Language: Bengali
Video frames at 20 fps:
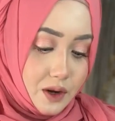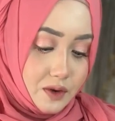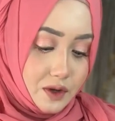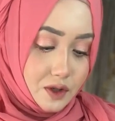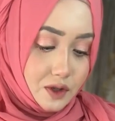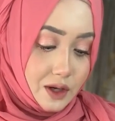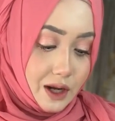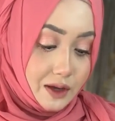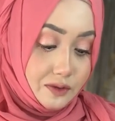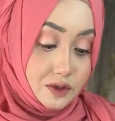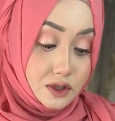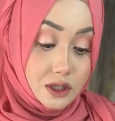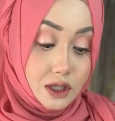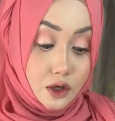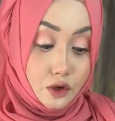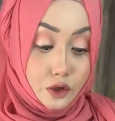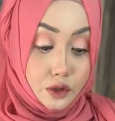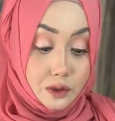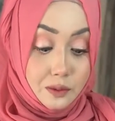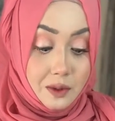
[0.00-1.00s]
আপনারাও একটু লাইফটা
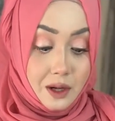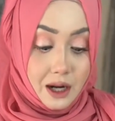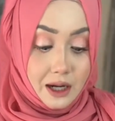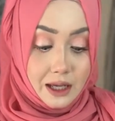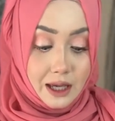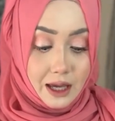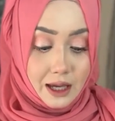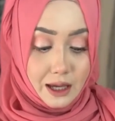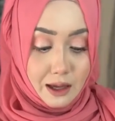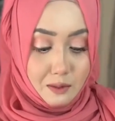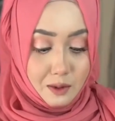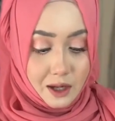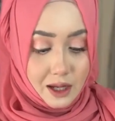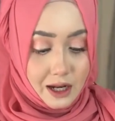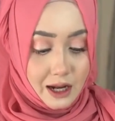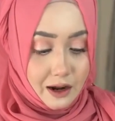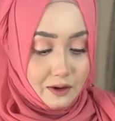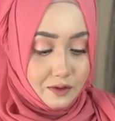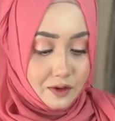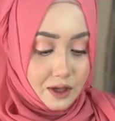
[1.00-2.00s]
শেয়ার করে দেবেন অ্যান্ড কে কে
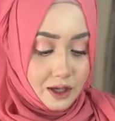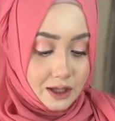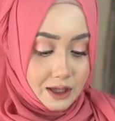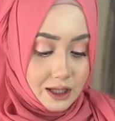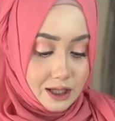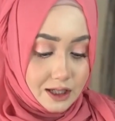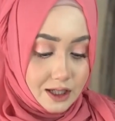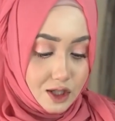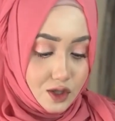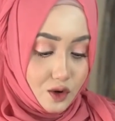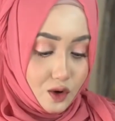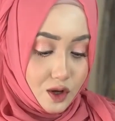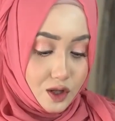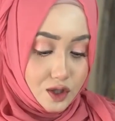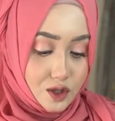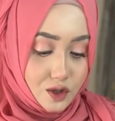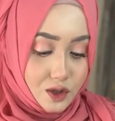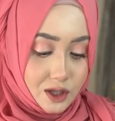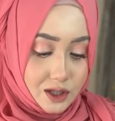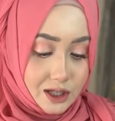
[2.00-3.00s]
আমাকে লাভ রিয়েক দিয়েছে
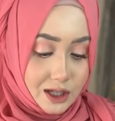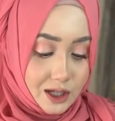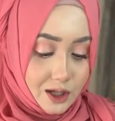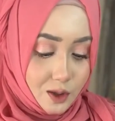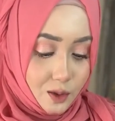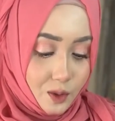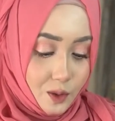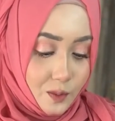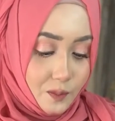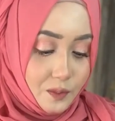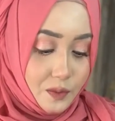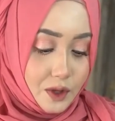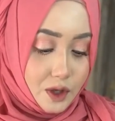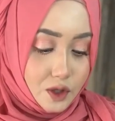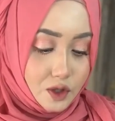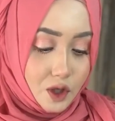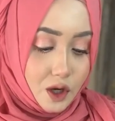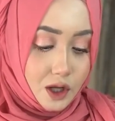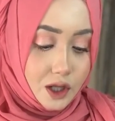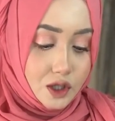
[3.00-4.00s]
সকাল সকাল দেখি তো
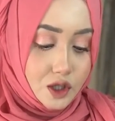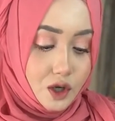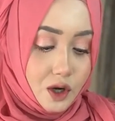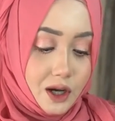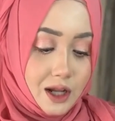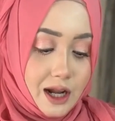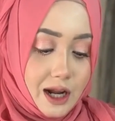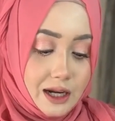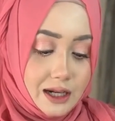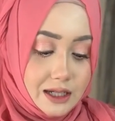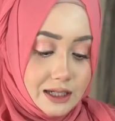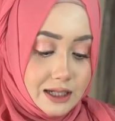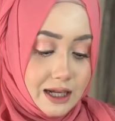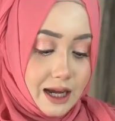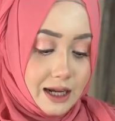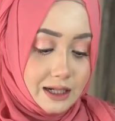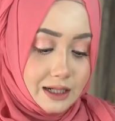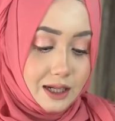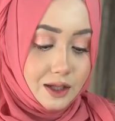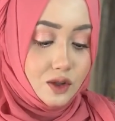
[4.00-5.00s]
সকাল সকাল অ্যাটলিস্ট
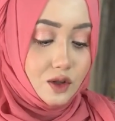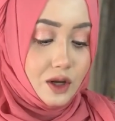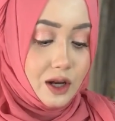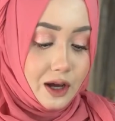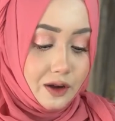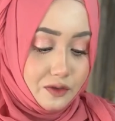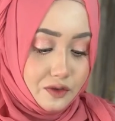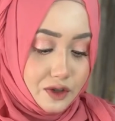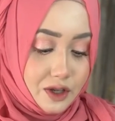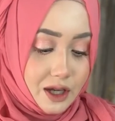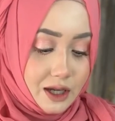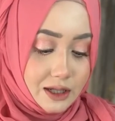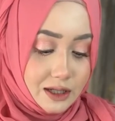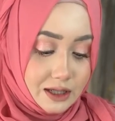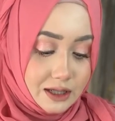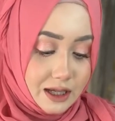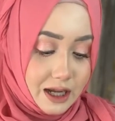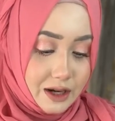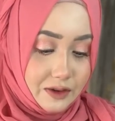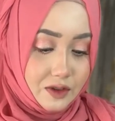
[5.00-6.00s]
একটা তো লাভ রিয়েক
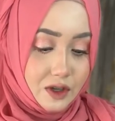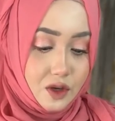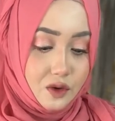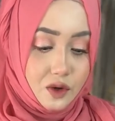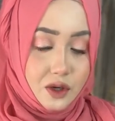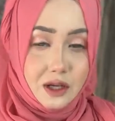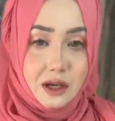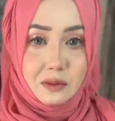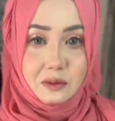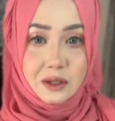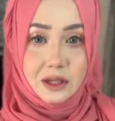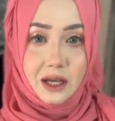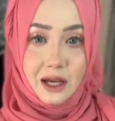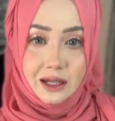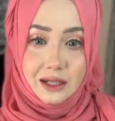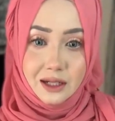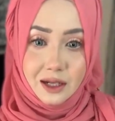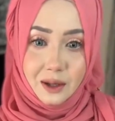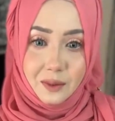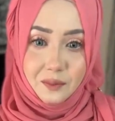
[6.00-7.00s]
ডিজার্ভই করি আমি
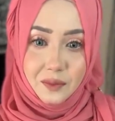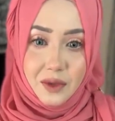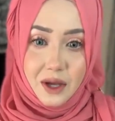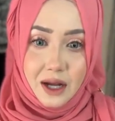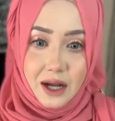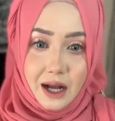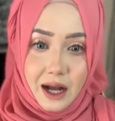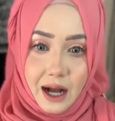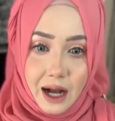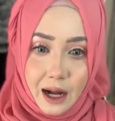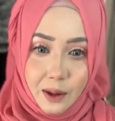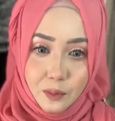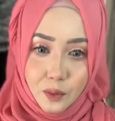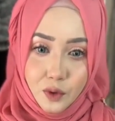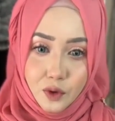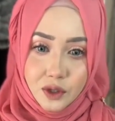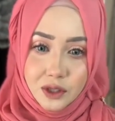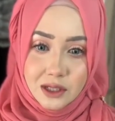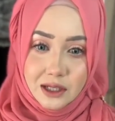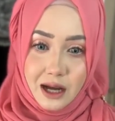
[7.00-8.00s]
তাই না
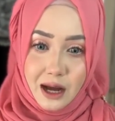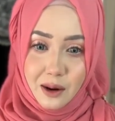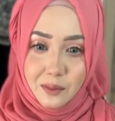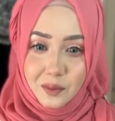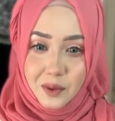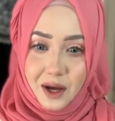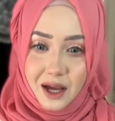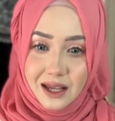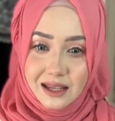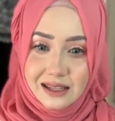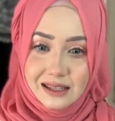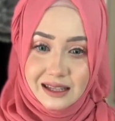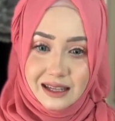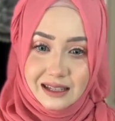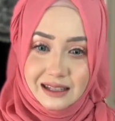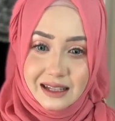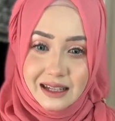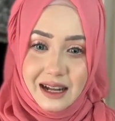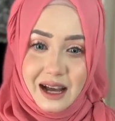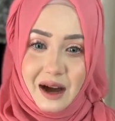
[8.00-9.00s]
আপু সারপ্রাইজ
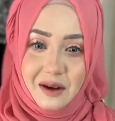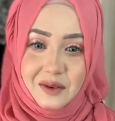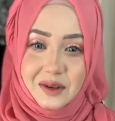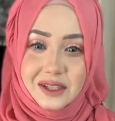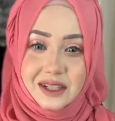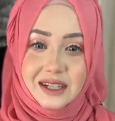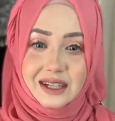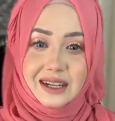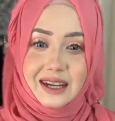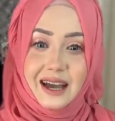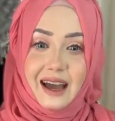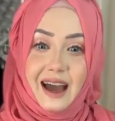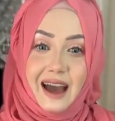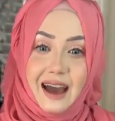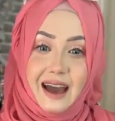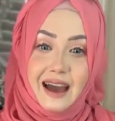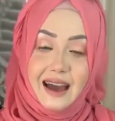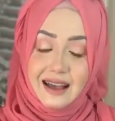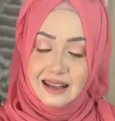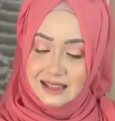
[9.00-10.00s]
দিয়ে দিলে আমাদেরকে
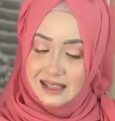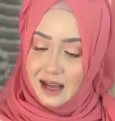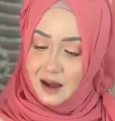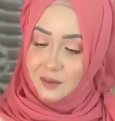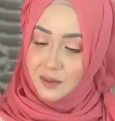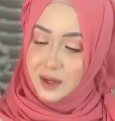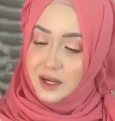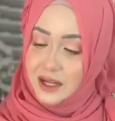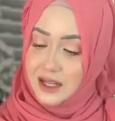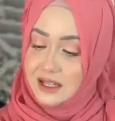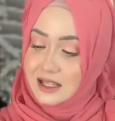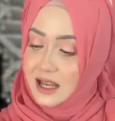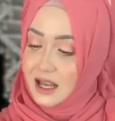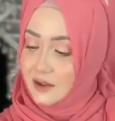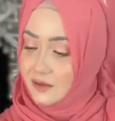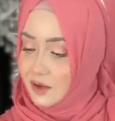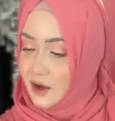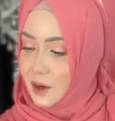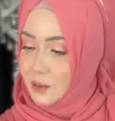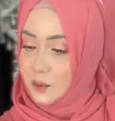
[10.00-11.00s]
হ্যাঁ সাবরিনা
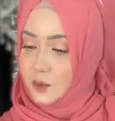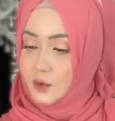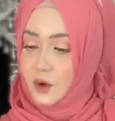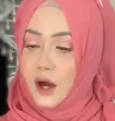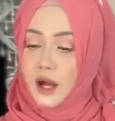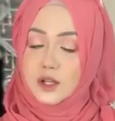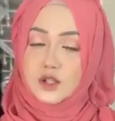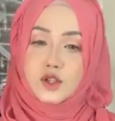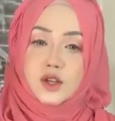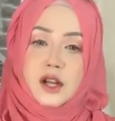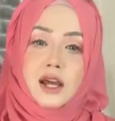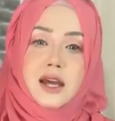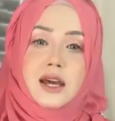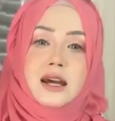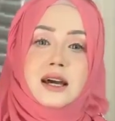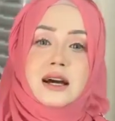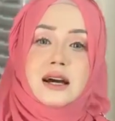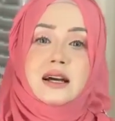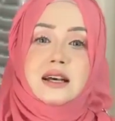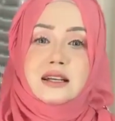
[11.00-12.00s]
সাইফা আপু
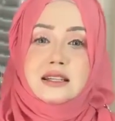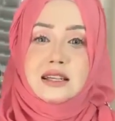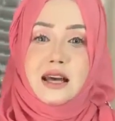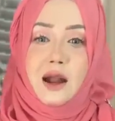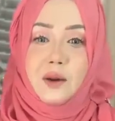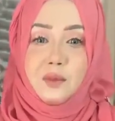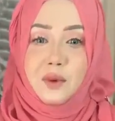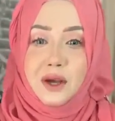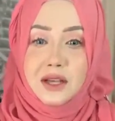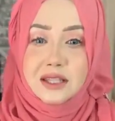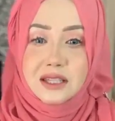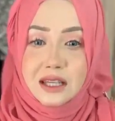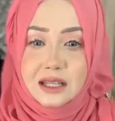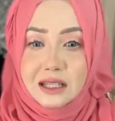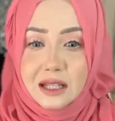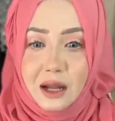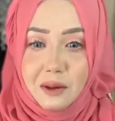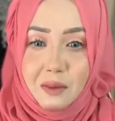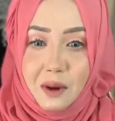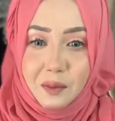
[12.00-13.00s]
আসলেই সারপ্রাইজ
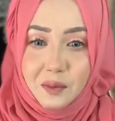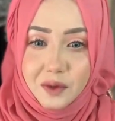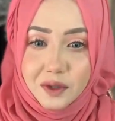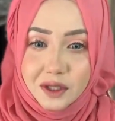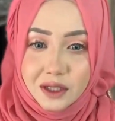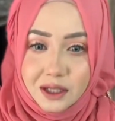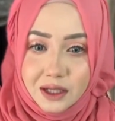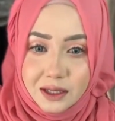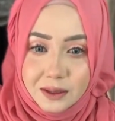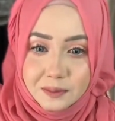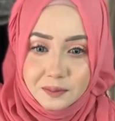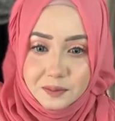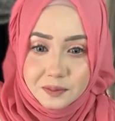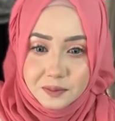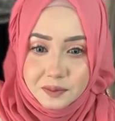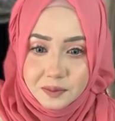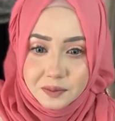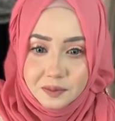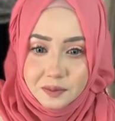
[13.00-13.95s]
দিয়ে দিলাম আপনাদেরকে